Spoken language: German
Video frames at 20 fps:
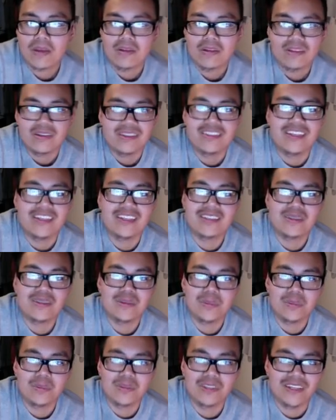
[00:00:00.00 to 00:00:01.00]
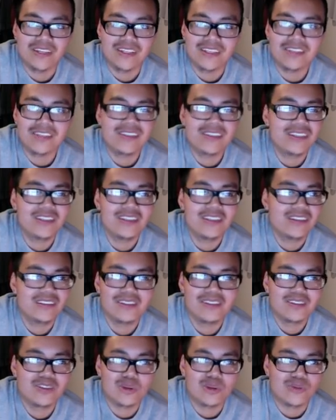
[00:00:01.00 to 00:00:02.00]
Ihr seht, Psychic sieht,
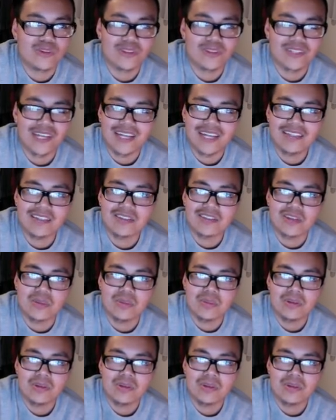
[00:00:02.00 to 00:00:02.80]
zockt fast gar nichts ab.